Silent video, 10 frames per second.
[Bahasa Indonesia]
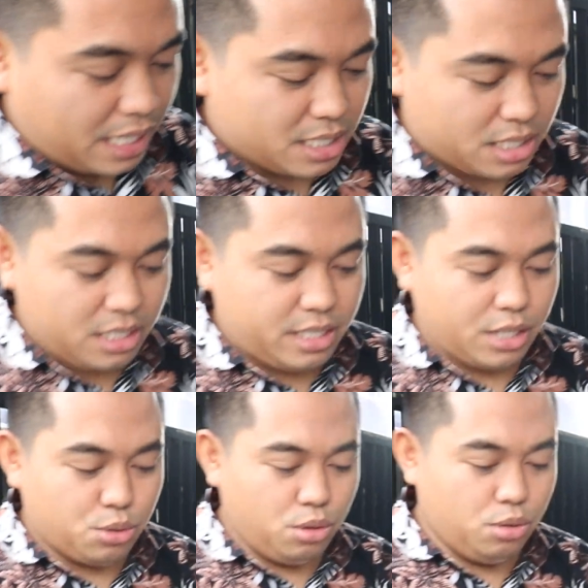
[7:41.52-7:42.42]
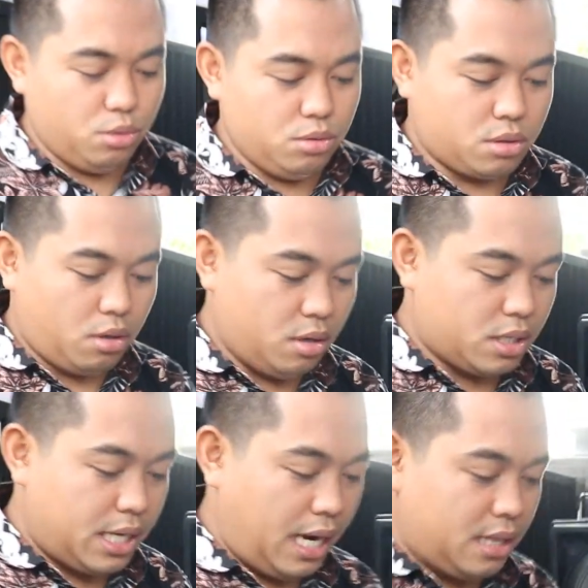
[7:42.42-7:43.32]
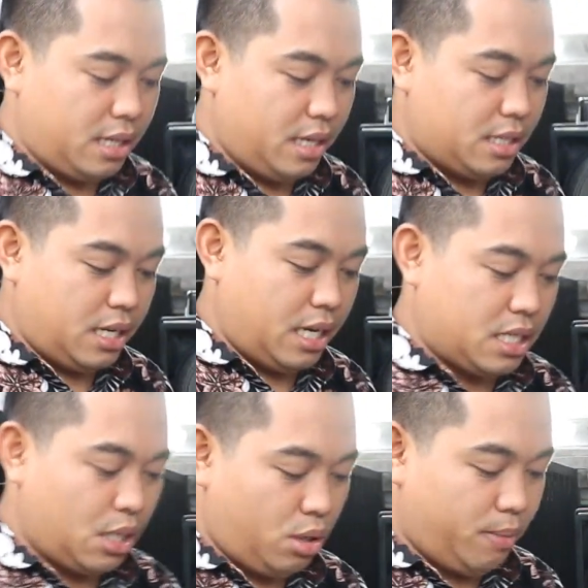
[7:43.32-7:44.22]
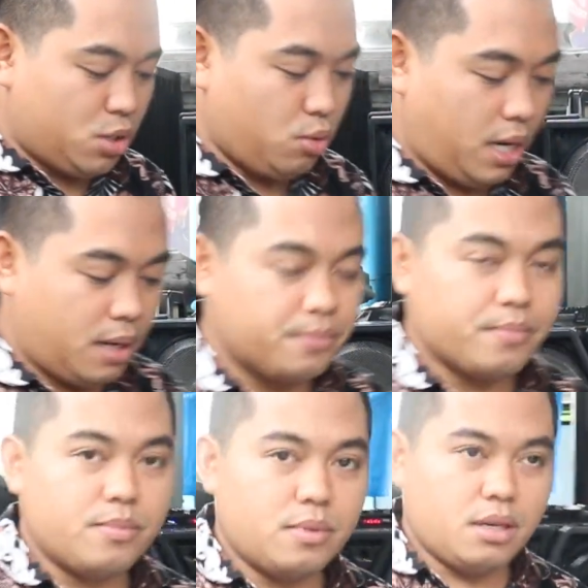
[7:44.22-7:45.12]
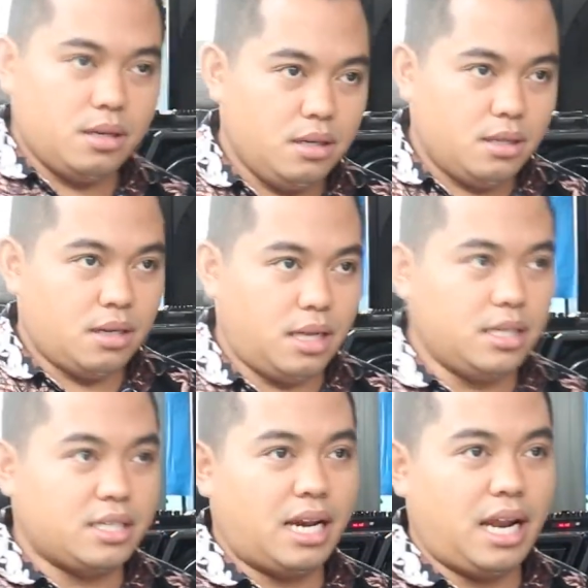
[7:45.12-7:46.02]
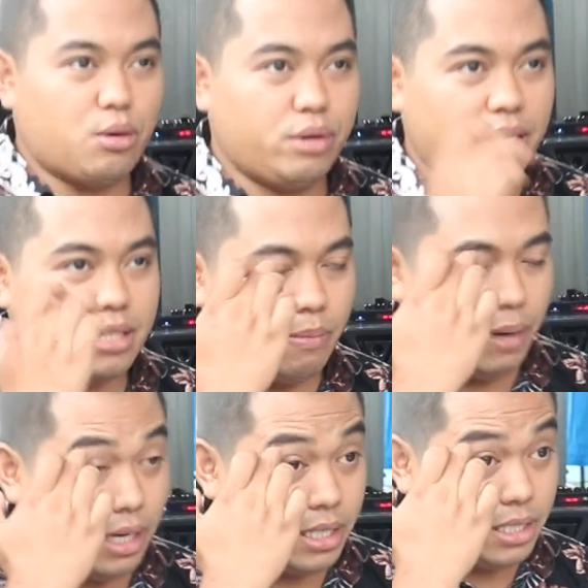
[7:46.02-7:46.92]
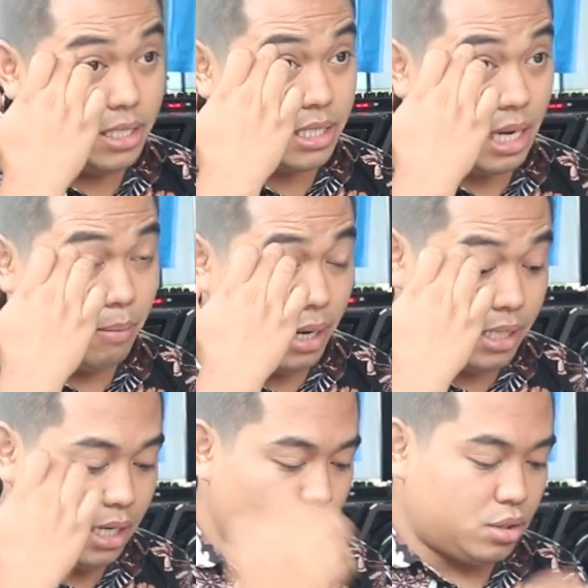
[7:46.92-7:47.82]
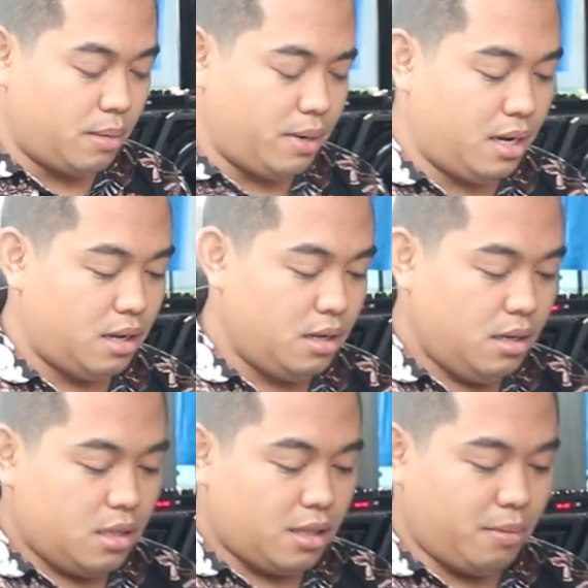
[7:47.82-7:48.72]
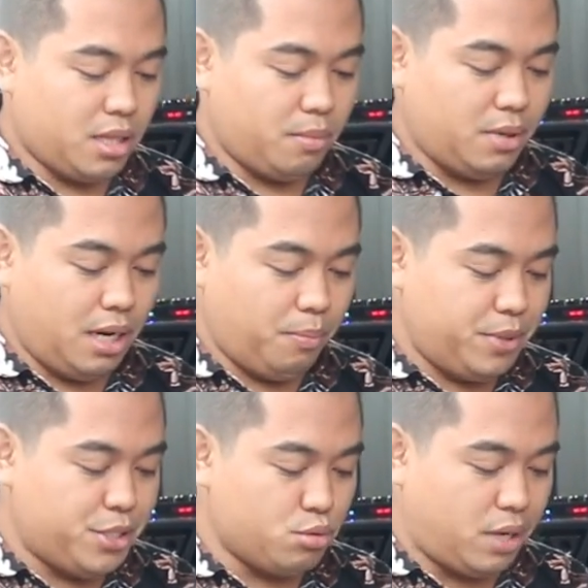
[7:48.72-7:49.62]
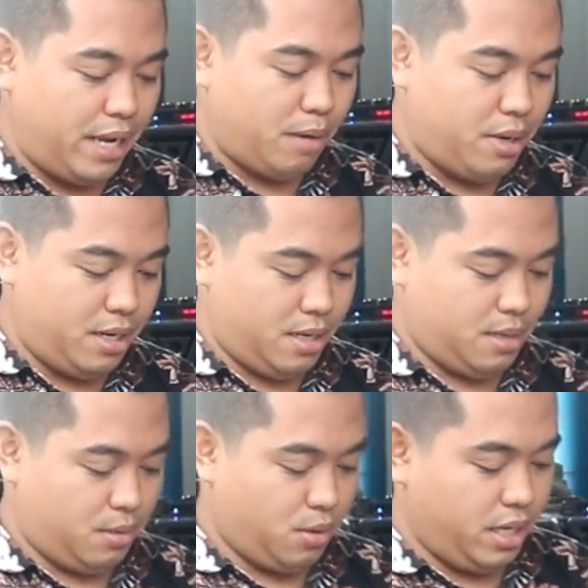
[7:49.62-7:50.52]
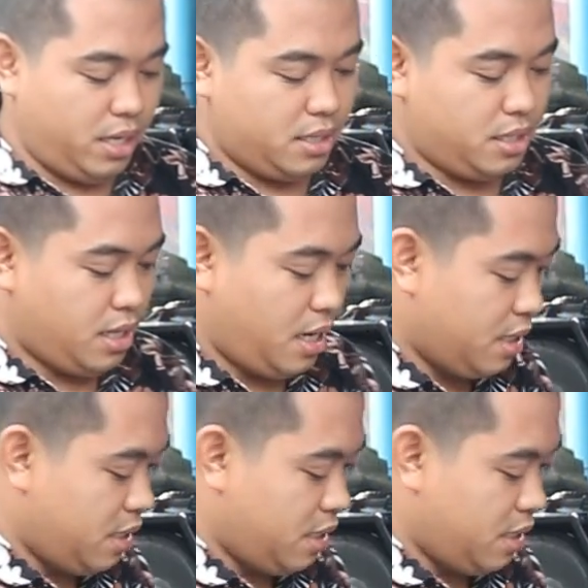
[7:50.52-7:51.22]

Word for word: tes DJ dulu untuk DAT DX152 nanti dengan lagu yang sama DJ sama dangdut sama teman-teman lebih suka yang mana oke sekarang